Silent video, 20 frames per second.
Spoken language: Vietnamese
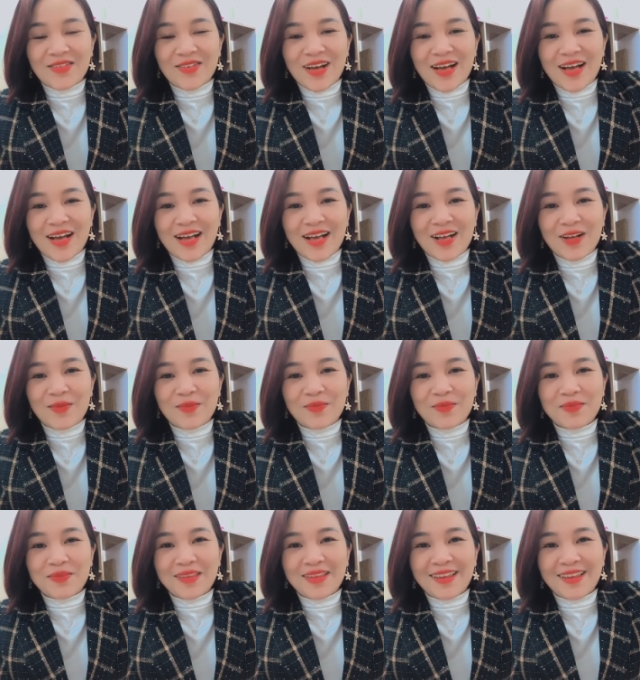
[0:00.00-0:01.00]
Và
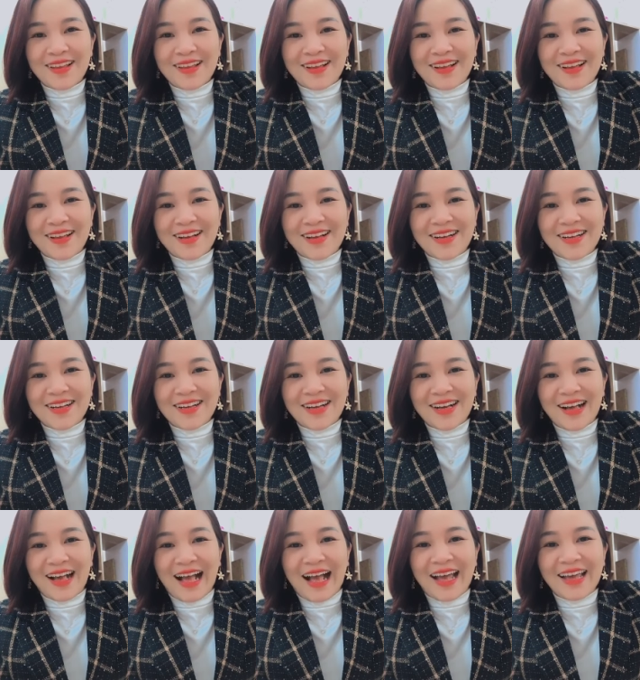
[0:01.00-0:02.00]

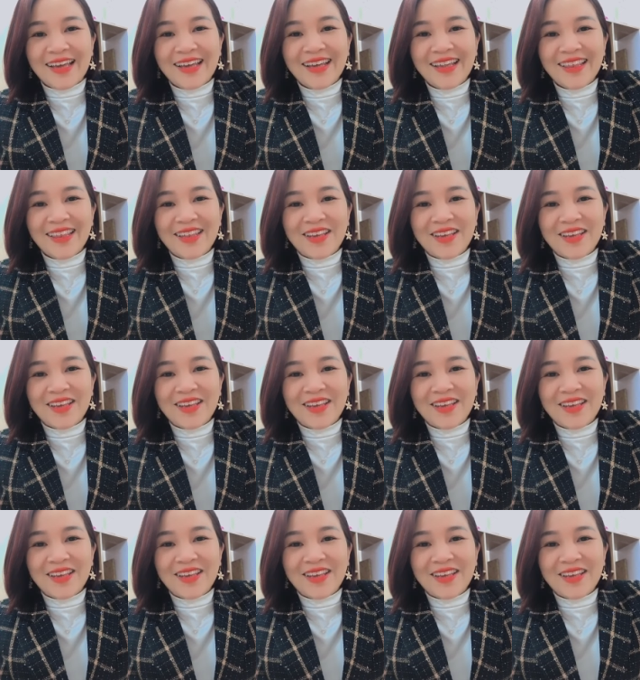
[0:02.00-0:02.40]
ai ít